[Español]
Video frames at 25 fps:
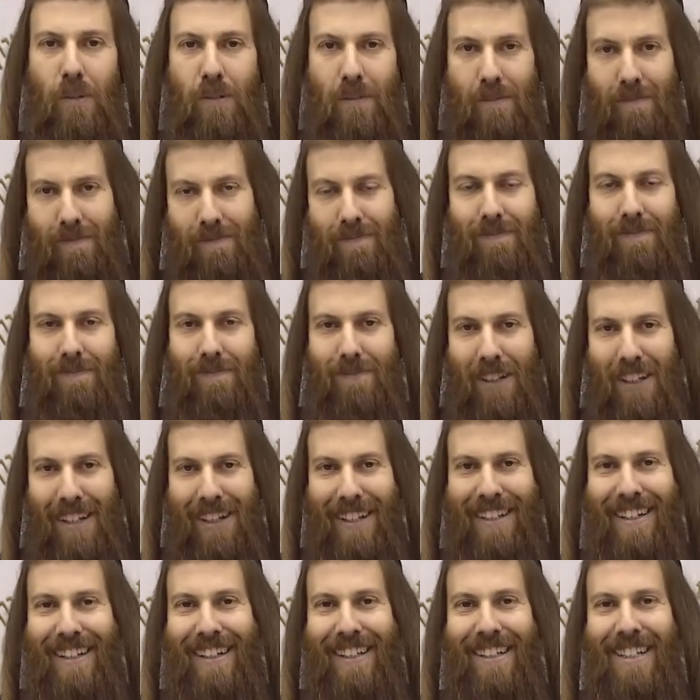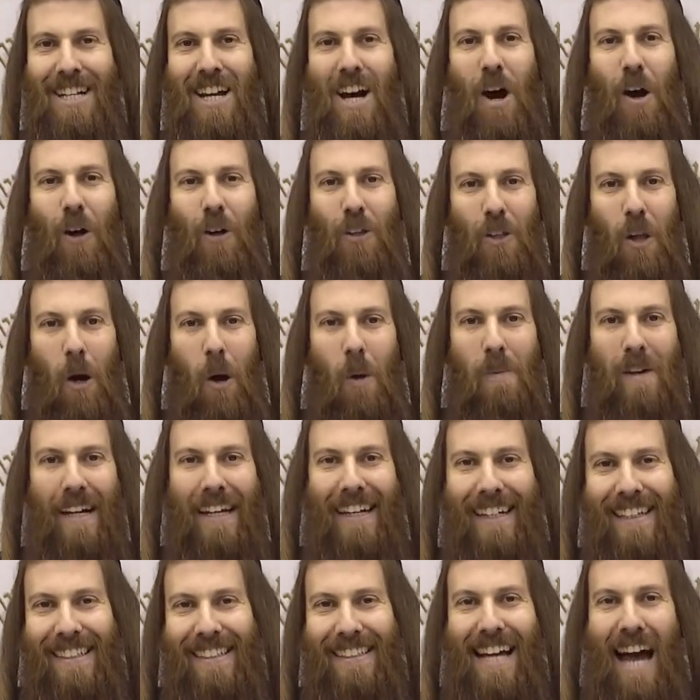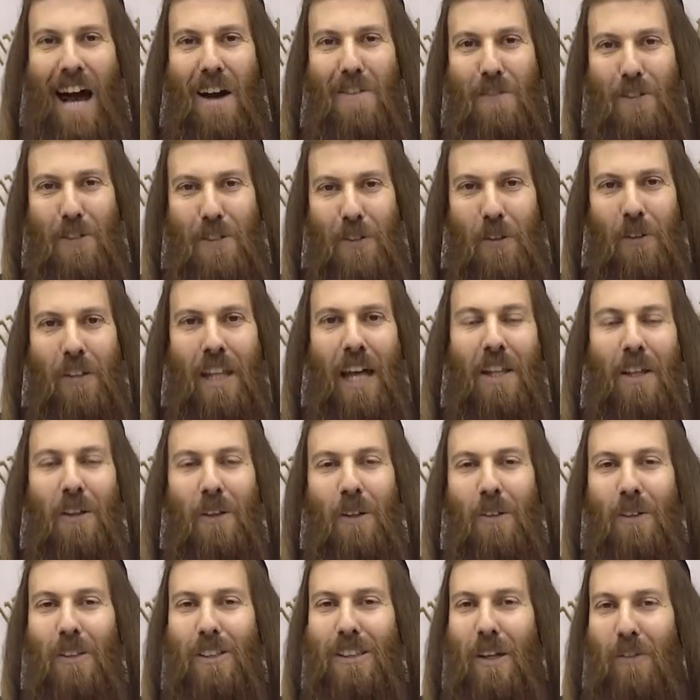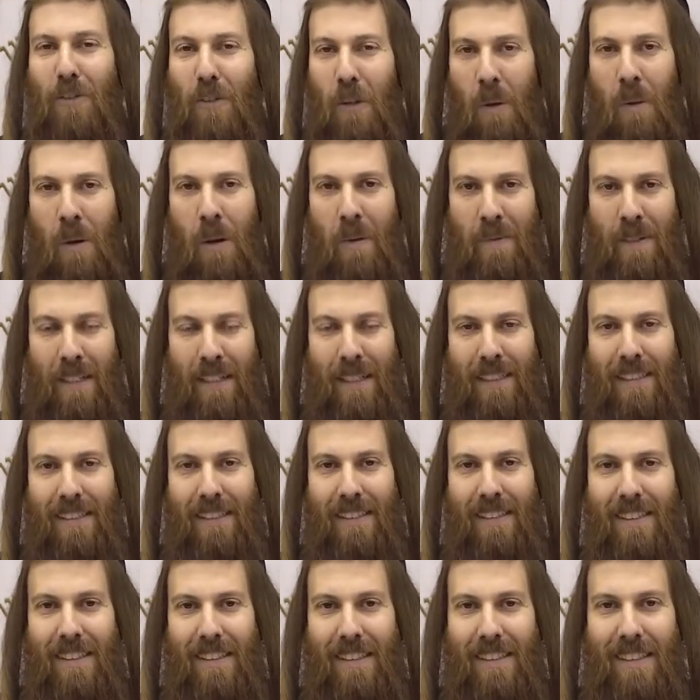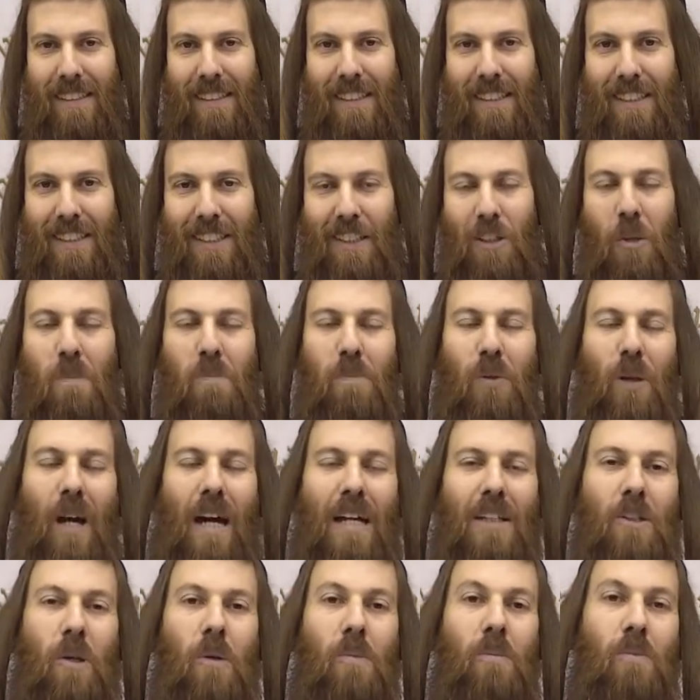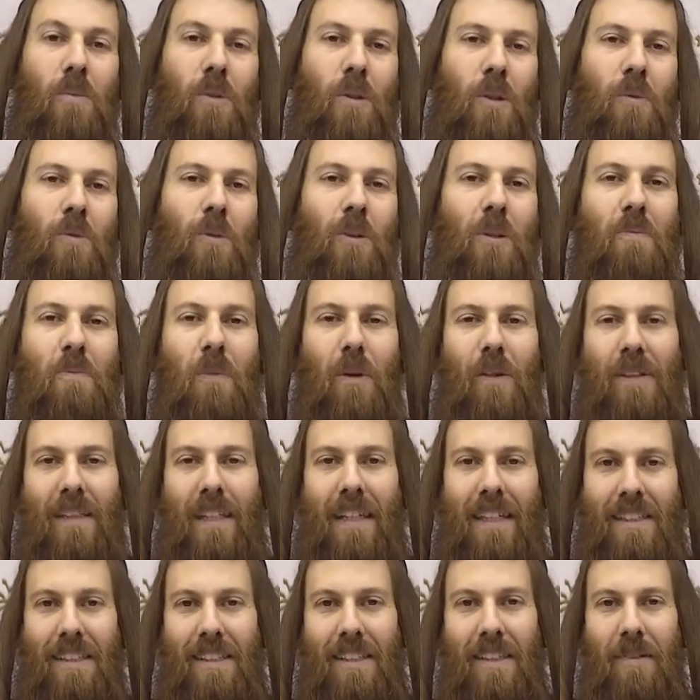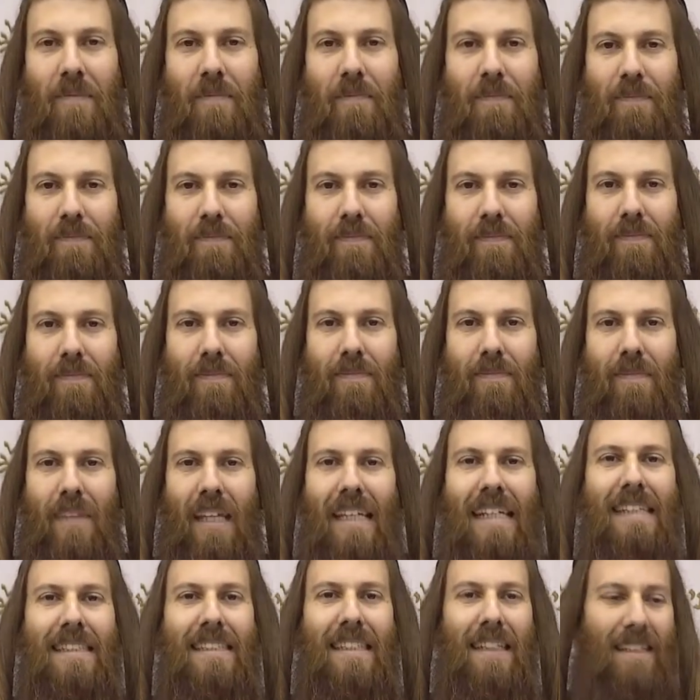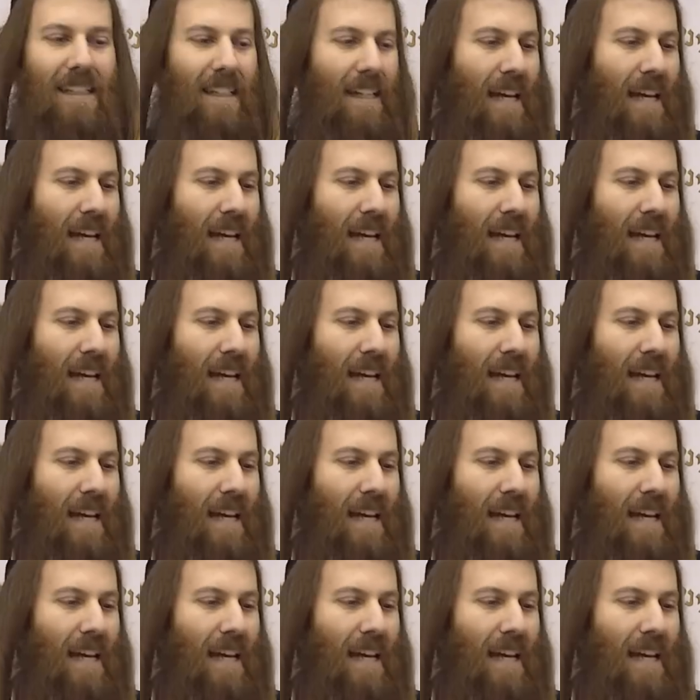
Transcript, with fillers: un, hombre aficionado con los automóviles, sino por algo muy, muy importante. ¿De qué se